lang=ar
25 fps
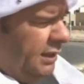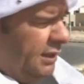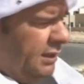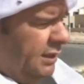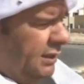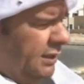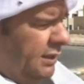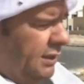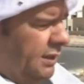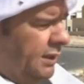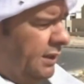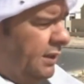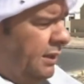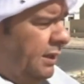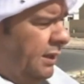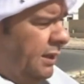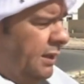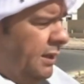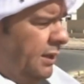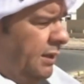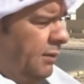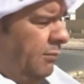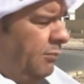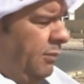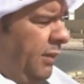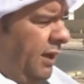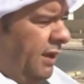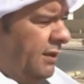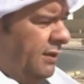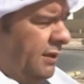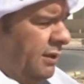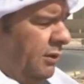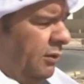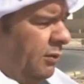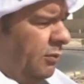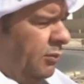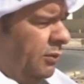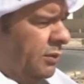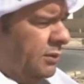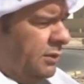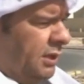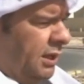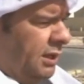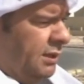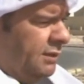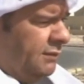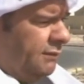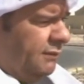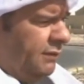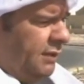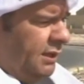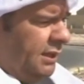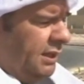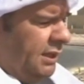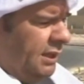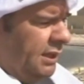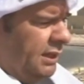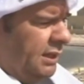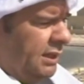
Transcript: آه، بعض الهبوطات في